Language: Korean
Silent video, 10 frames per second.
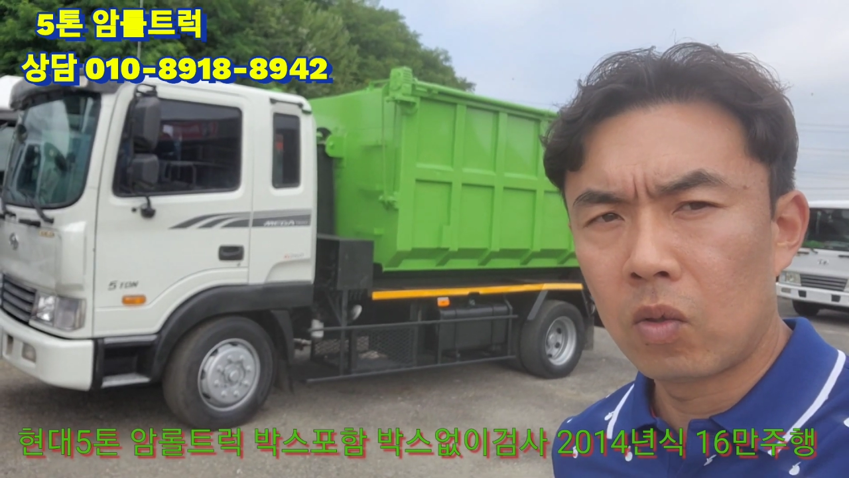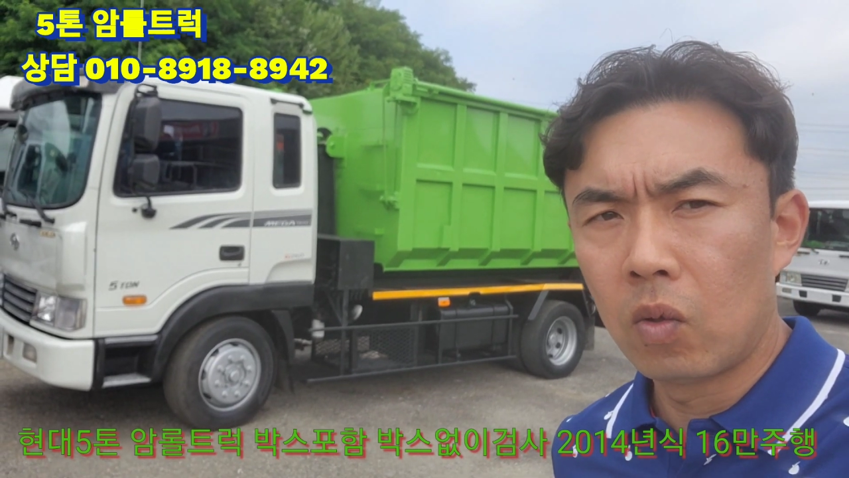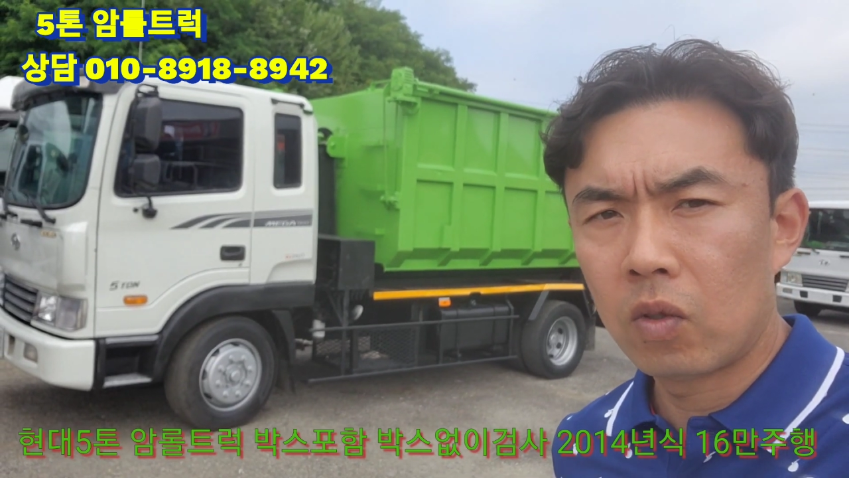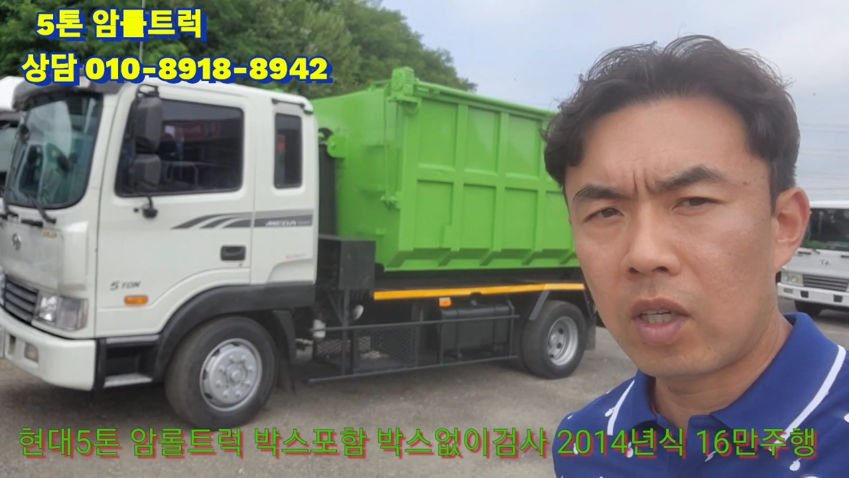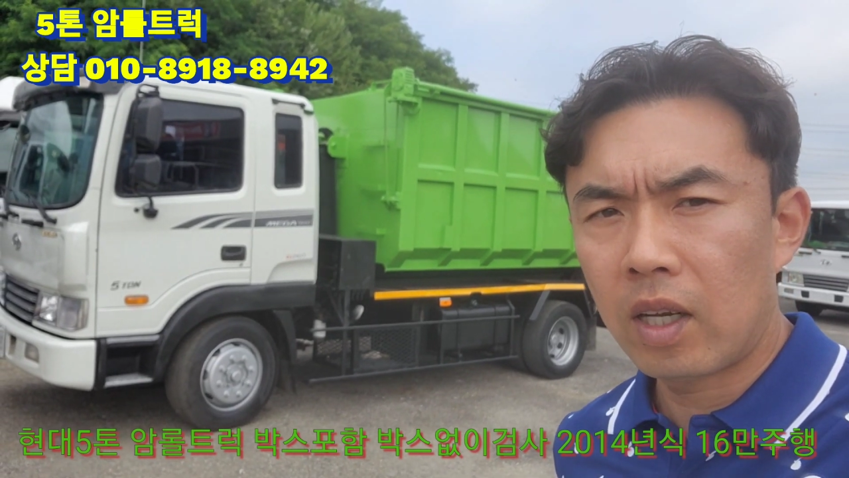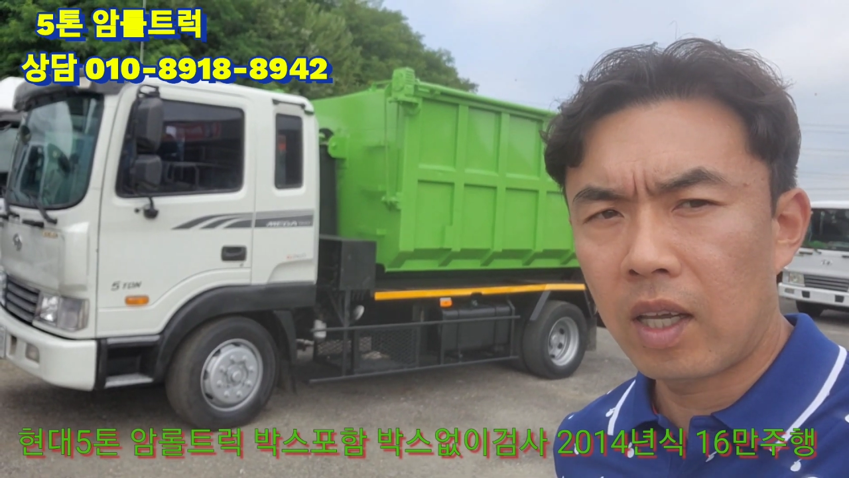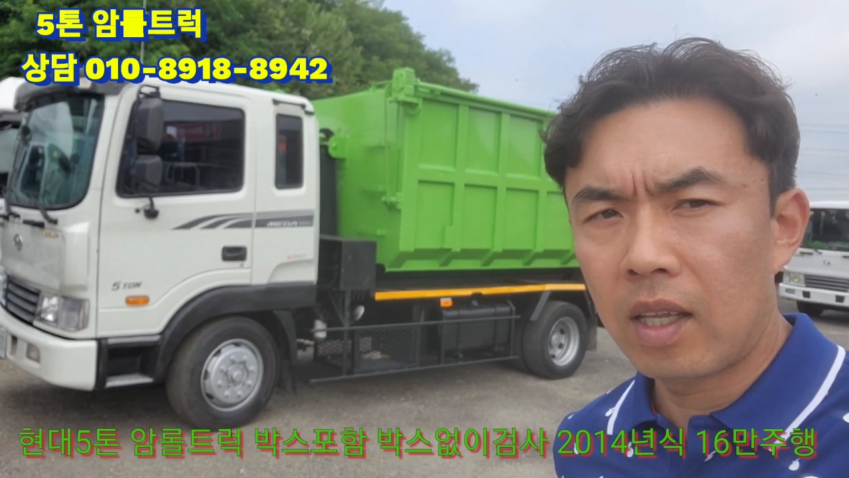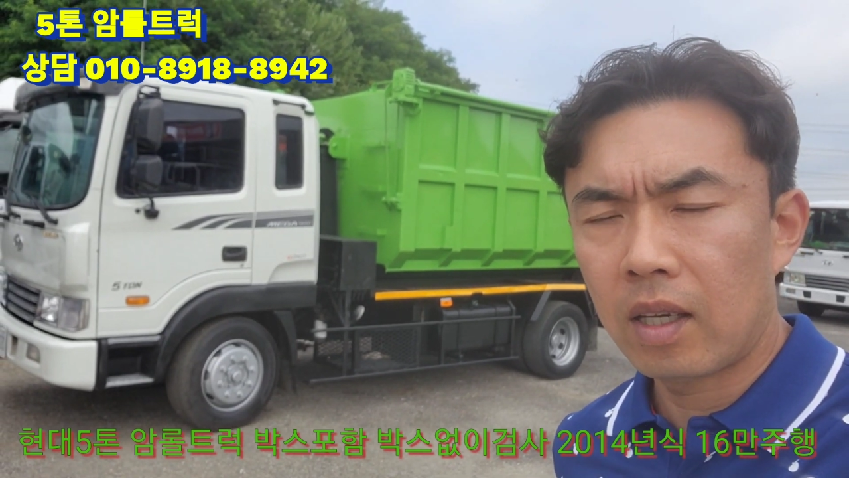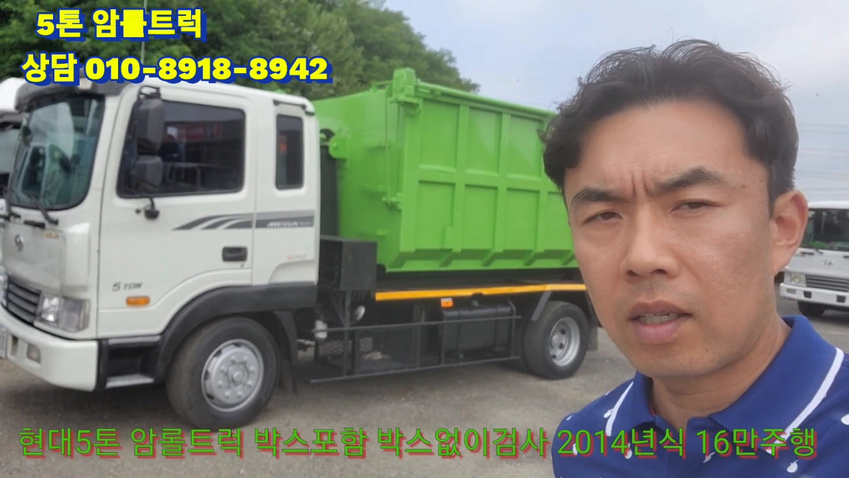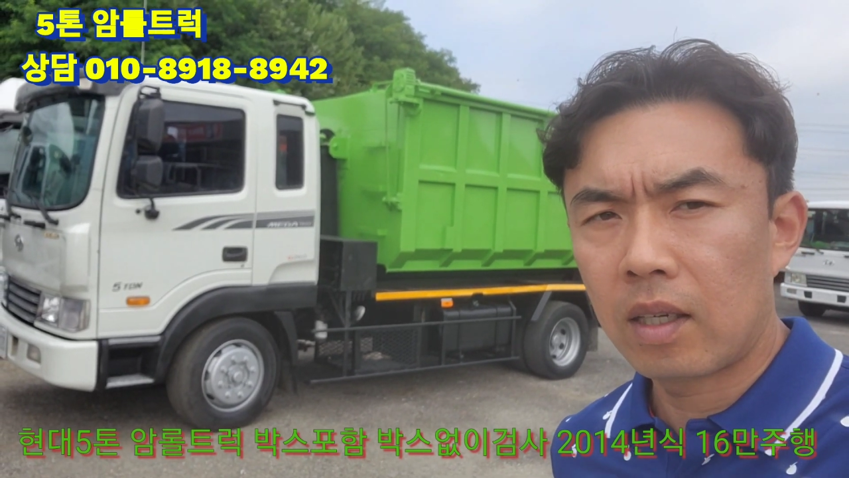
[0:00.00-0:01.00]
좋은 차량이
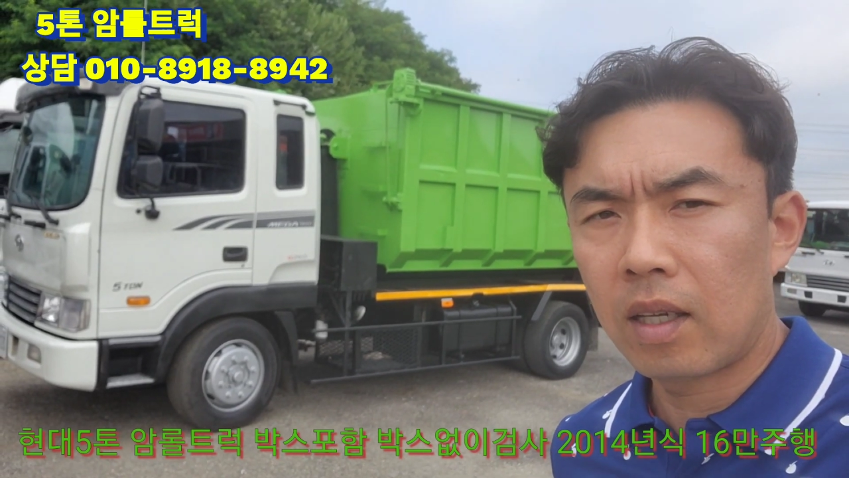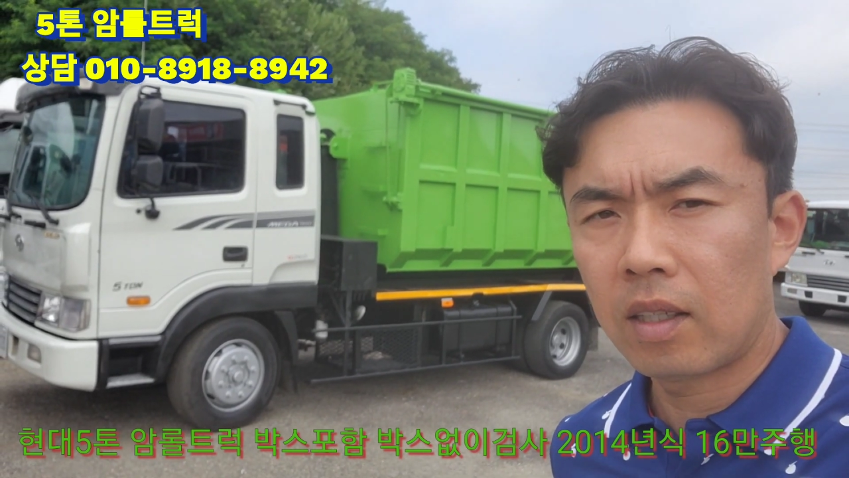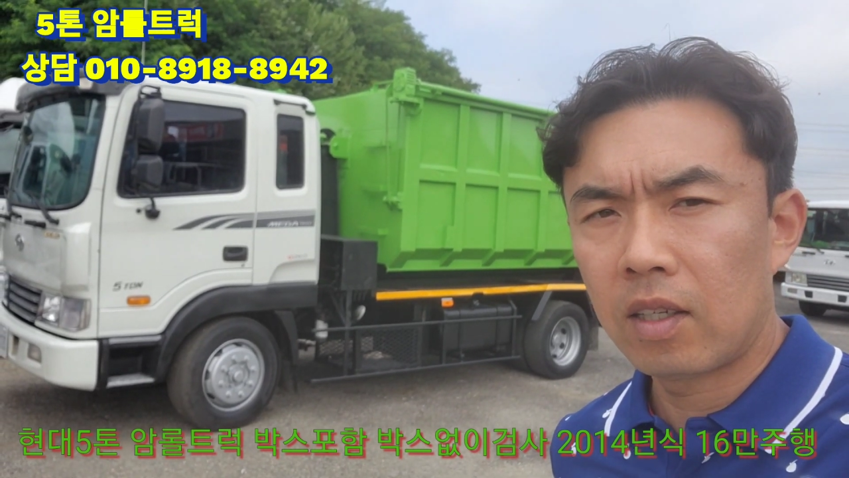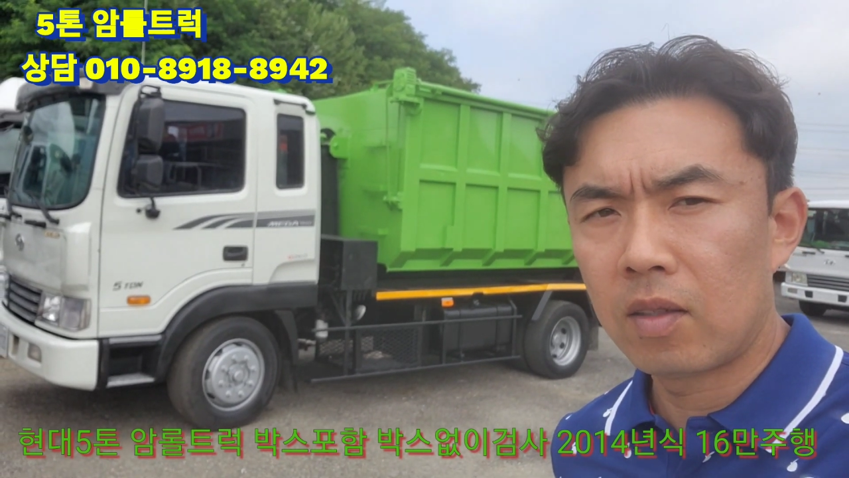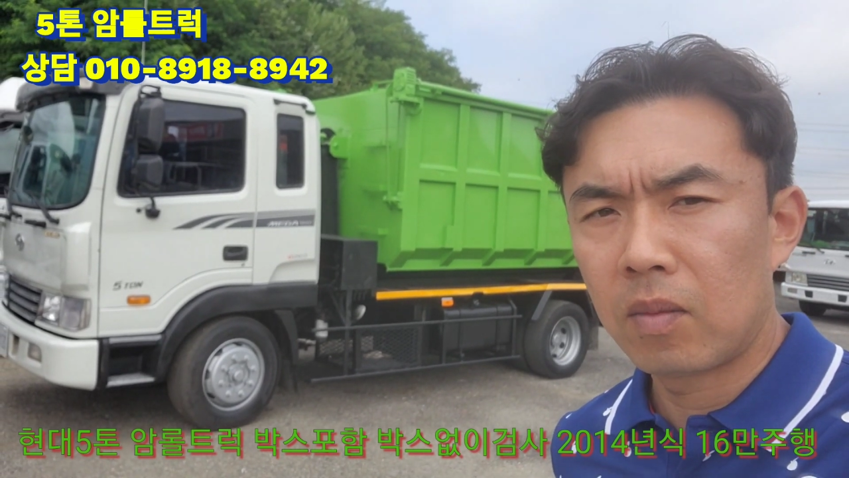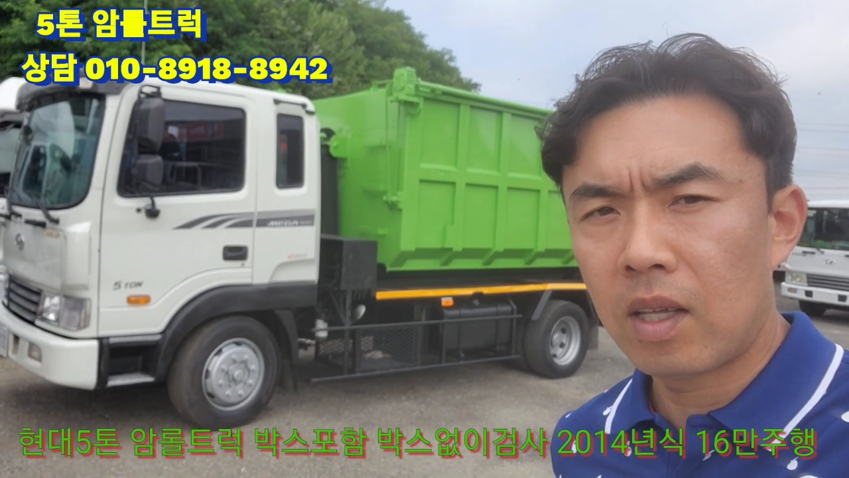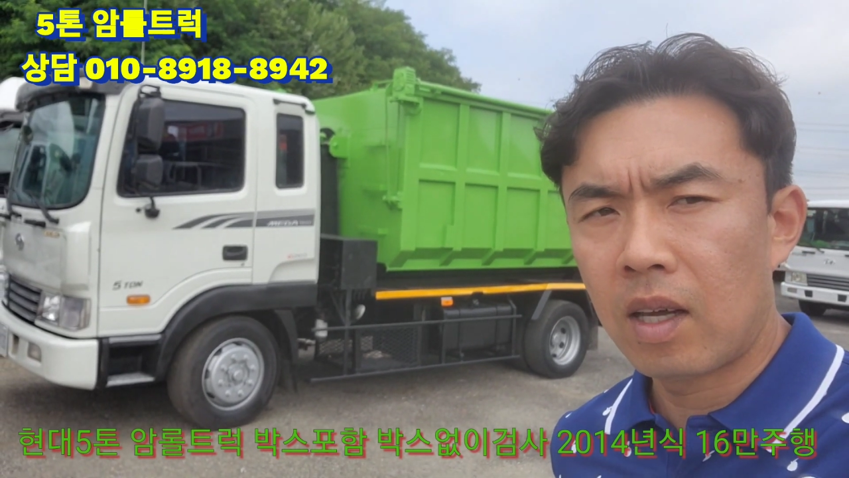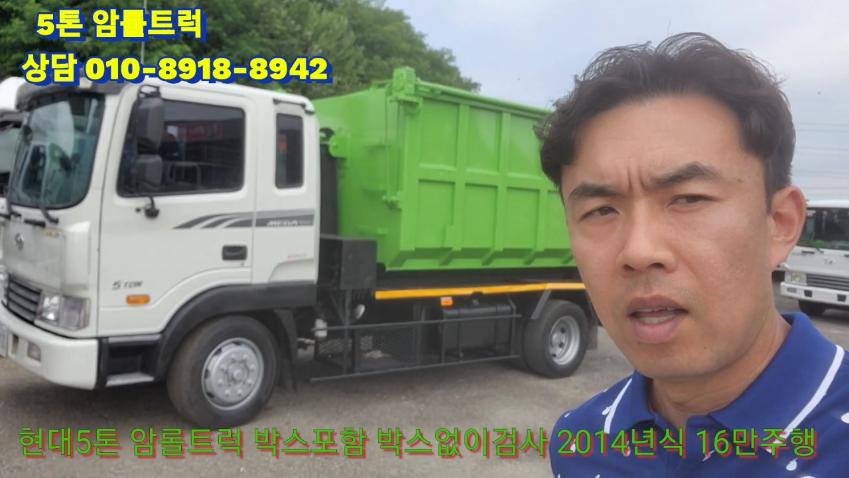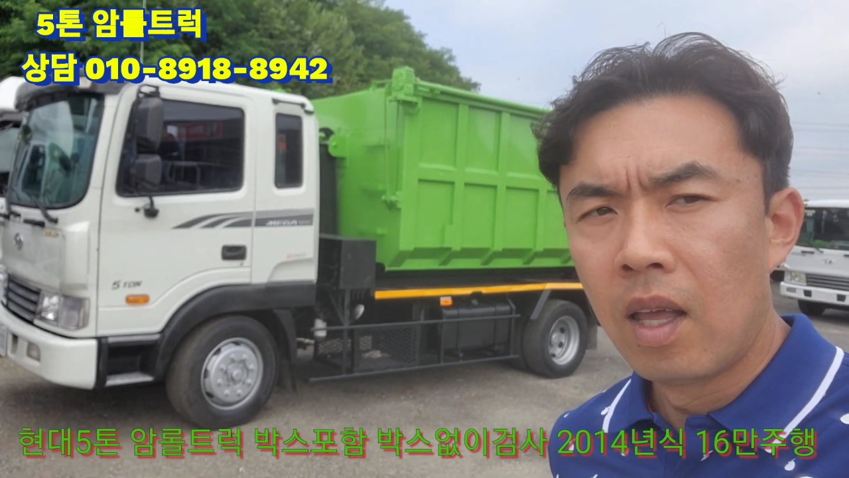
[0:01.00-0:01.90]
아닐까 생각되어집니다.